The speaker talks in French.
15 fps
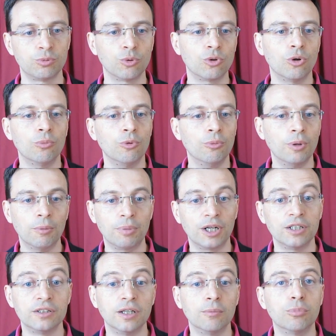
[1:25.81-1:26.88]
c'est pourquoi on ne peut pas
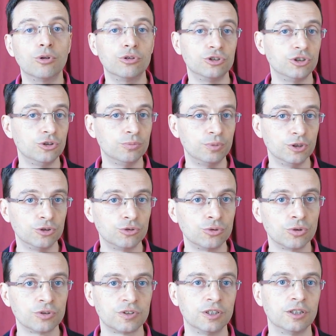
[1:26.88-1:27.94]
parler d'un projet open
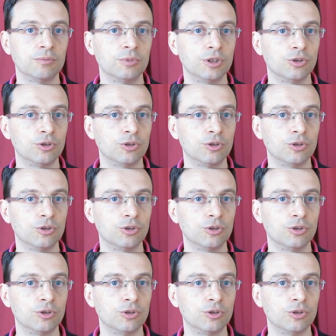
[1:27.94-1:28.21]
source, hein,